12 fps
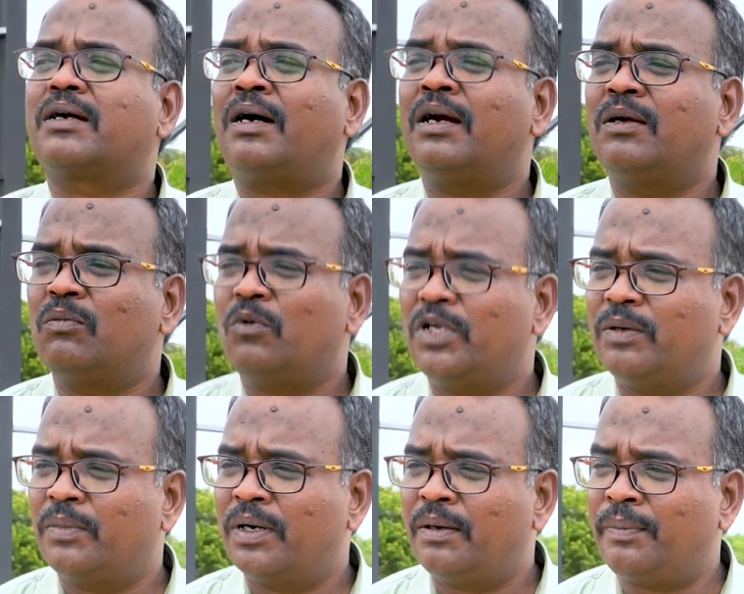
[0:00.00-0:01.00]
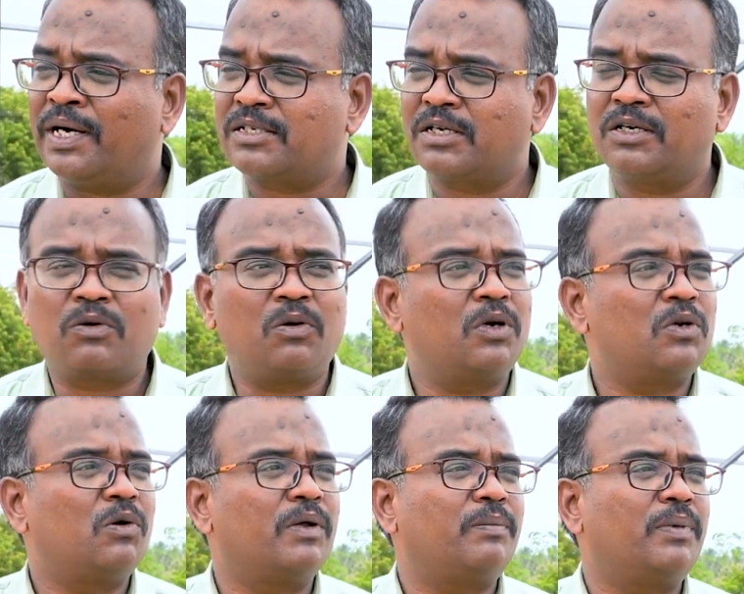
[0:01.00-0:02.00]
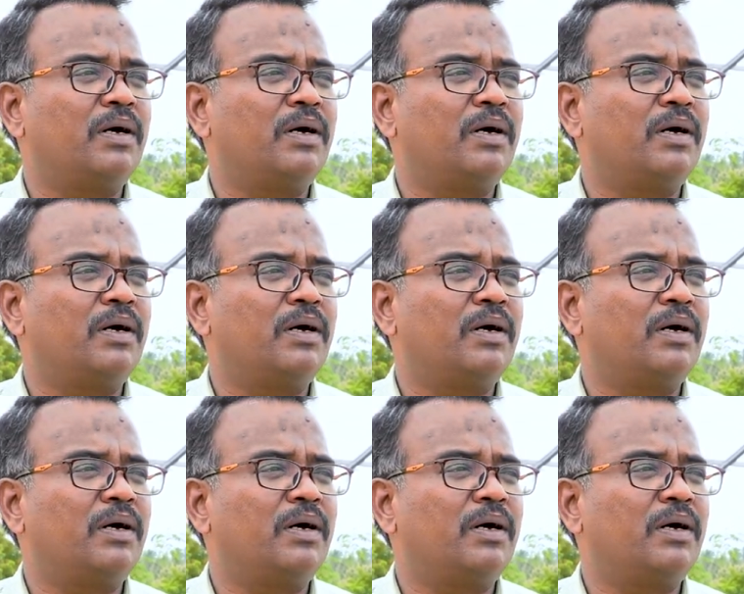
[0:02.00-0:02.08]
காலம் மூலியமாக பெடசலுக்கு கொண்டவரோட